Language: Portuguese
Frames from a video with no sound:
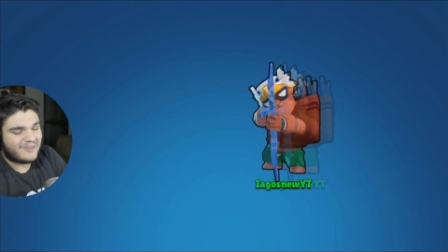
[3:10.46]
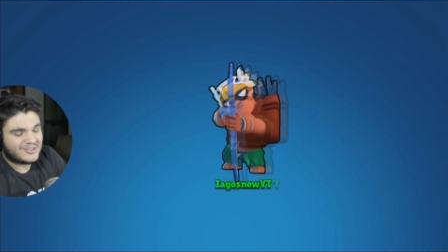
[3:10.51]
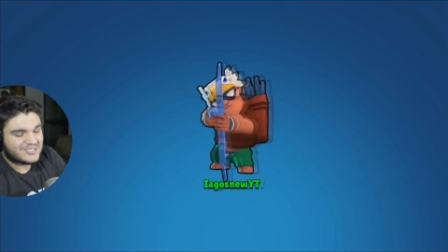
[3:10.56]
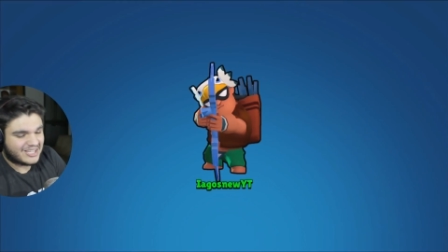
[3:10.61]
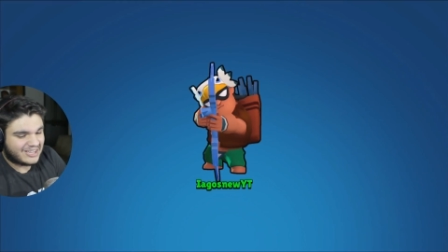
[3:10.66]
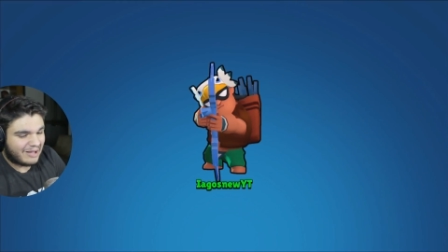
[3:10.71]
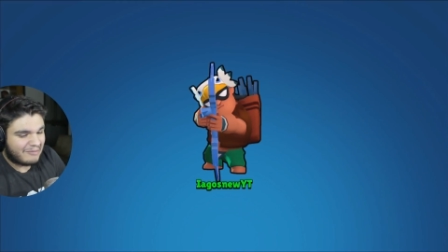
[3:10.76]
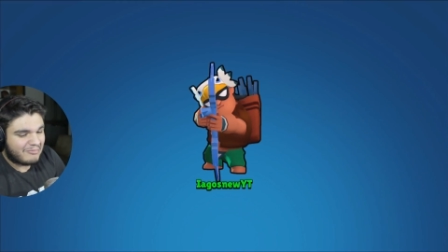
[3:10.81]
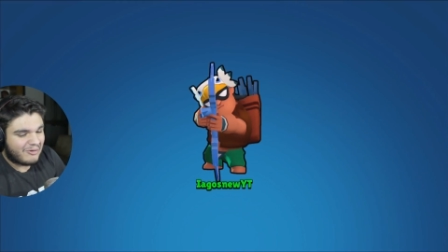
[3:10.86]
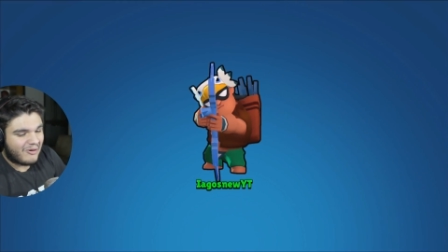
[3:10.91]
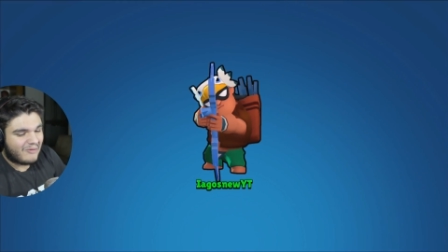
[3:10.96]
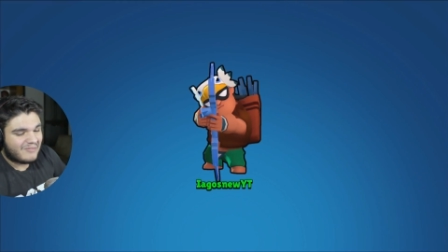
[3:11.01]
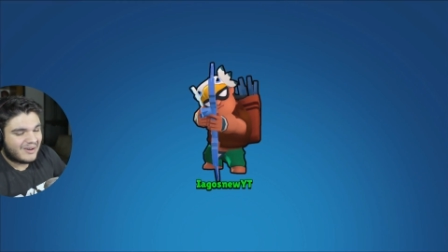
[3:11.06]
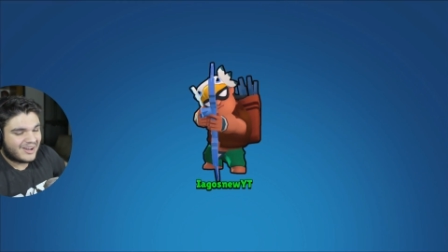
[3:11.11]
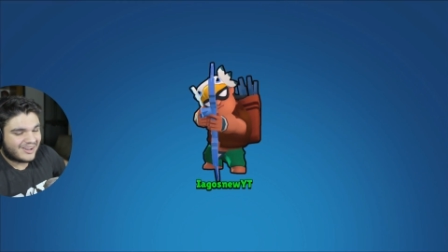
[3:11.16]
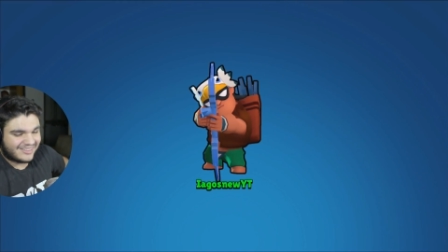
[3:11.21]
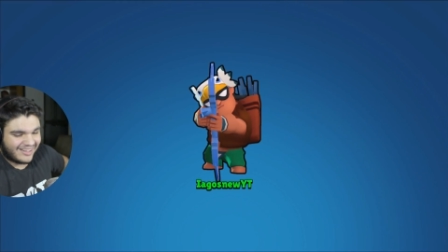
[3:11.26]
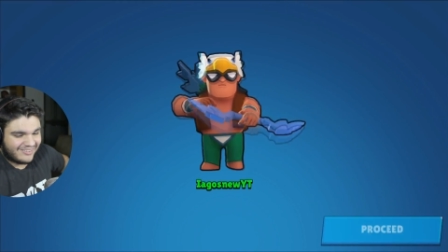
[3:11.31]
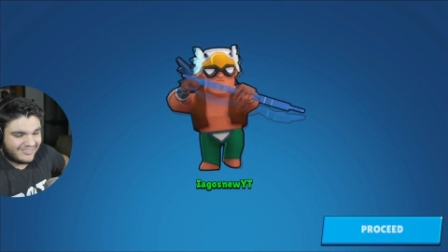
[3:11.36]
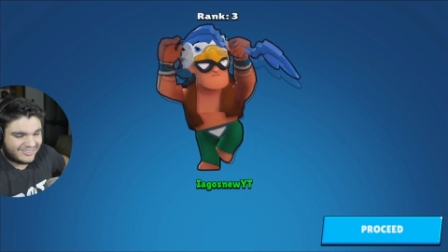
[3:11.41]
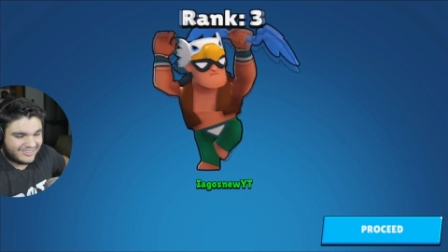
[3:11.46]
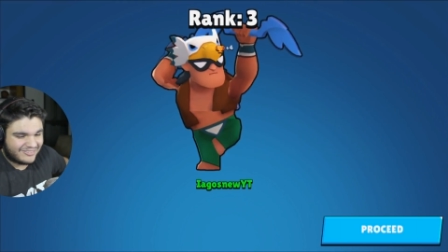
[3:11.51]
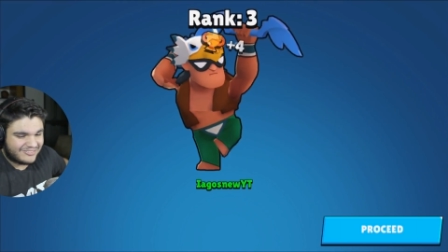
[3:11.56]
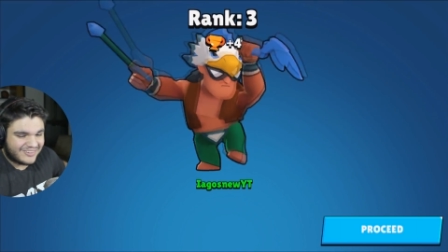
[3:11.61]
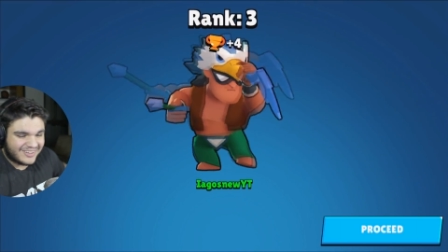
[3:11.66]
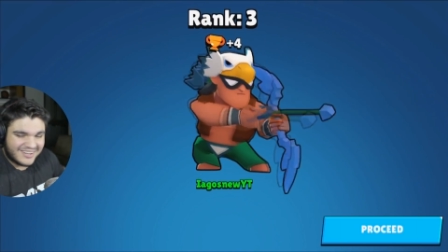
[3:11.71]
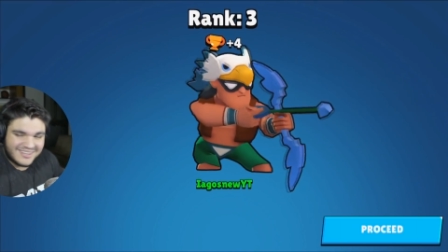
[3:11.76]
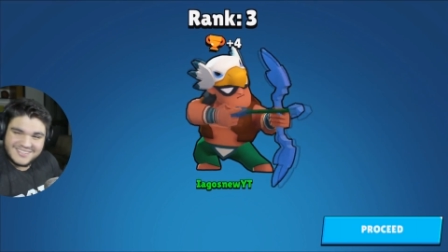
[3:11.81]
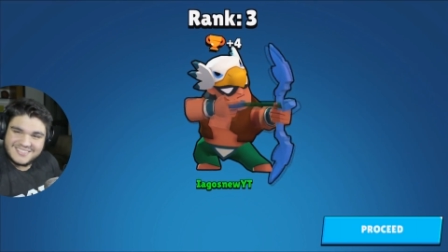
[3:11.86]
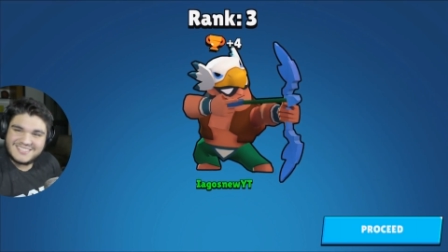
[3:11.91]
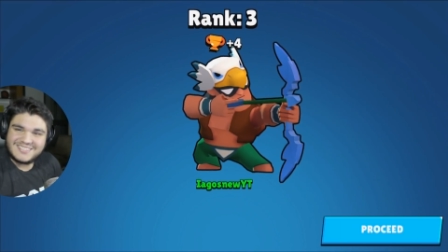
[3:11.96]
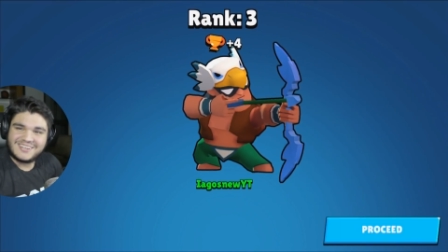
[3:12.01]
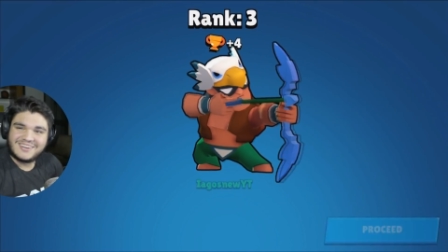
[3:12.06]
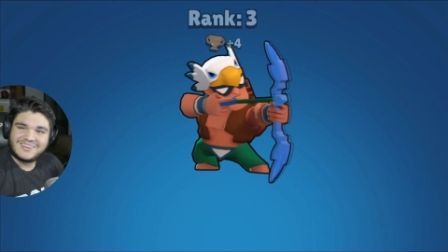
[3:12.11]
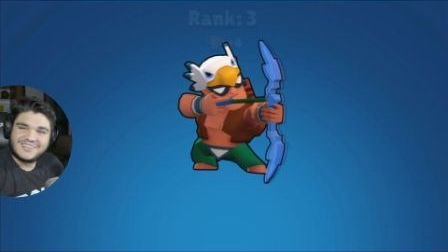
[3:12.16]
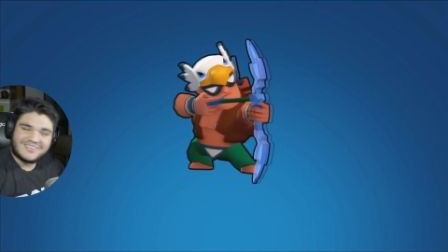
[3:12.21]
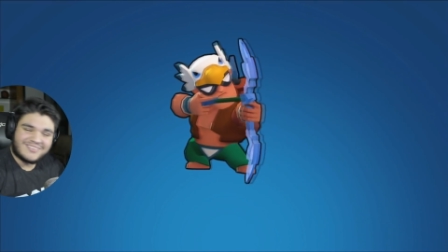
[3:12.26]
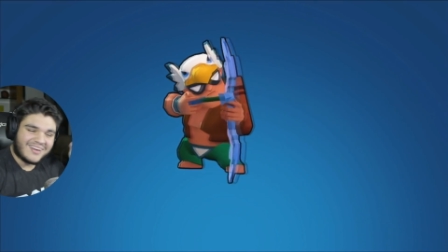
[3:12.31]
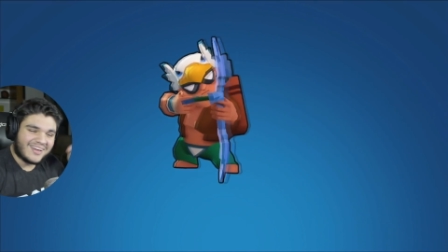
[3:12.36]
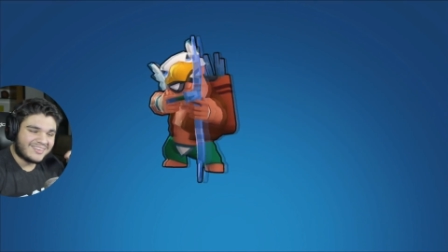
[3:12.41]
troféus, já tá bom, mano. Tá, eu tô ficando
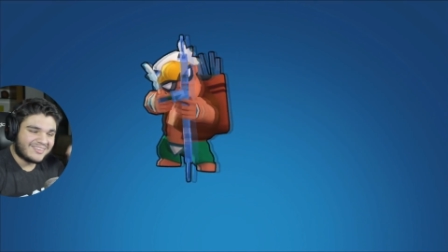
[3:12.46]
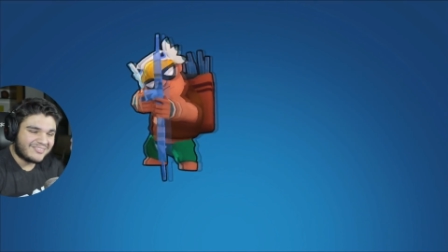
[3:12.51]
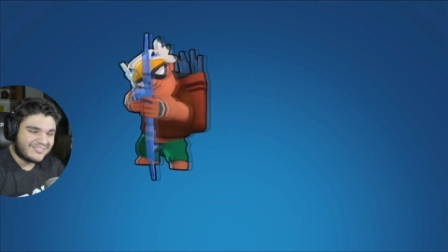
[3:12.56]
ansioso, velho.